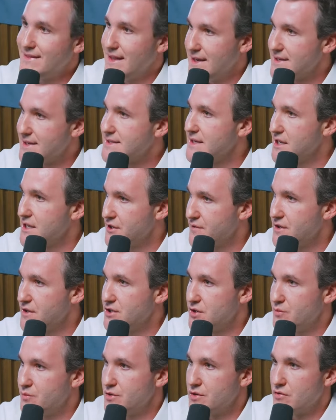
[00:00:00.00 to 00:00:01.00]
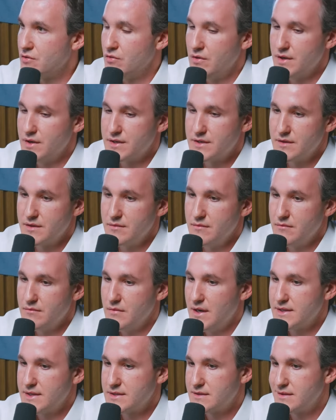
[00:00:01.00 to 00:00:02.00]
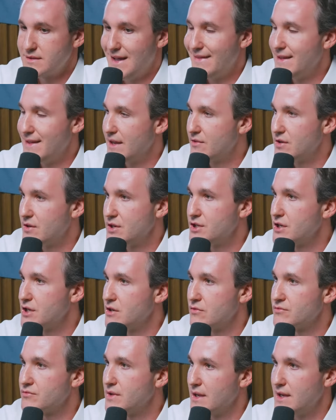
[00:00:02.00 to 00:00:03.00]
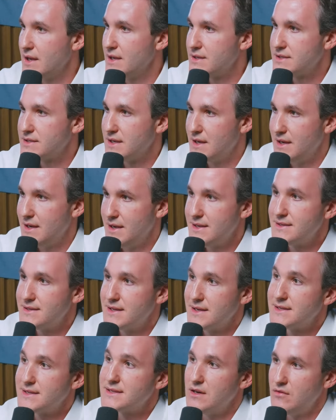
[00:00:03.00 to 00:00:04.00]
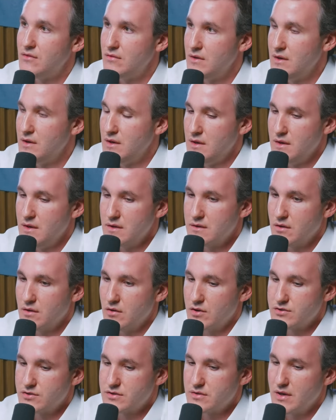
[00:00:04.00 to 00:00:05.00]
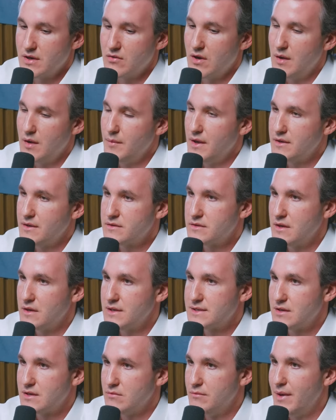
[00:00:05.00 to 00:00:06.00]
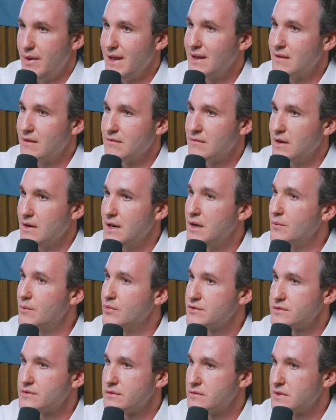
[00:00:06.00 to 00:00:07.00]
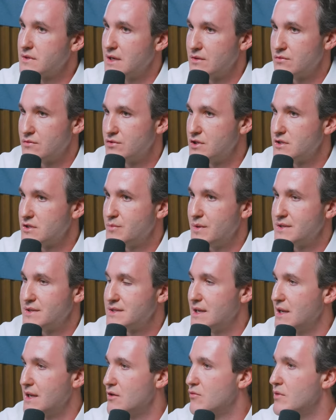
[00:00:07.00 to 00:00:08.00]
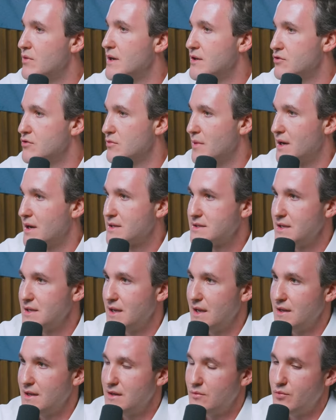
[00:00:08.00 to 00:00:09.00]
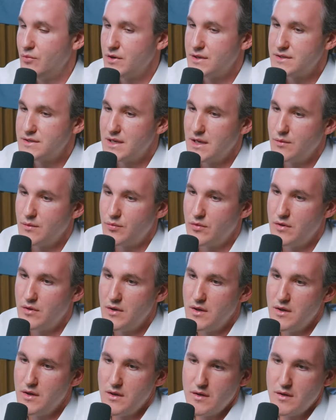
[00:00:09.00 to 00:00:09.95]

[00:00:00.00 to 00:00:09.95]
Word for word: é interessante fazer esse tipo de coisa, mas lá dentro a gente não tem essa restrição. Então, nossos regulamentos ali são bem amplos, tanto o XPCI quanto o Maxi Renda, por exemplo.